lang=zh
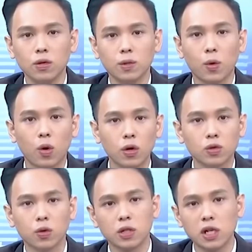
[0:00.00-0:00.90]
为什么我会
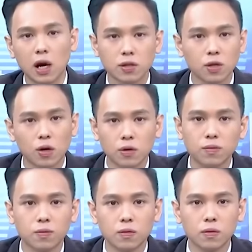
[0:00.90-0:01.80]
说下周
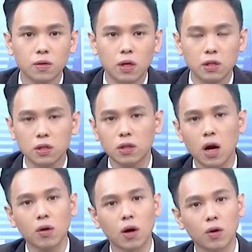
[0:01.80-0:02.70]
是
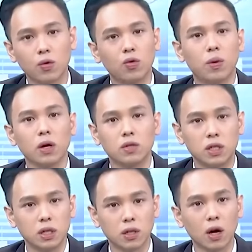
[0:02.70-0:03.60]
套牢股票
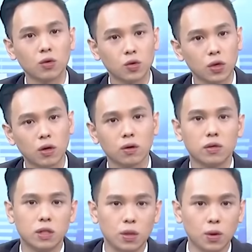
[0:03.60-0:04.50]
解套最后的
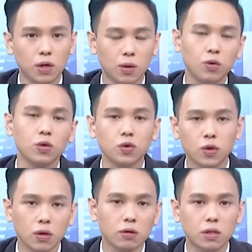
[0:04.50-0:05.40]
机会？也不是说
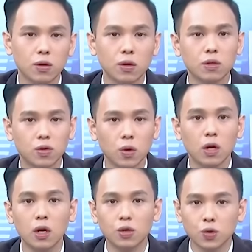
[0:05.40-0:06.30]
最后的机会，是说
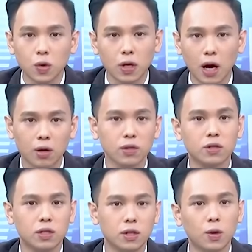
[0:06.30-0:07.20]
最好
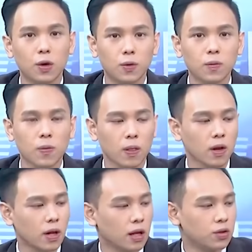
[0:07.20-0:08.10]
的机会。
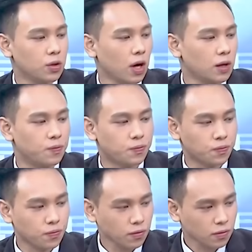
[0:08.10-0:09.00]
来，你去看，
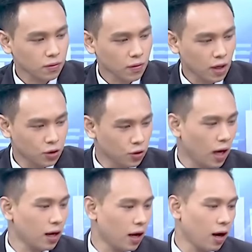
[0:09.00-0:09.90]
就
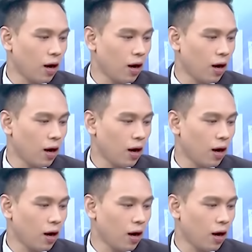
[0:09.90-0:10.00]
刚刚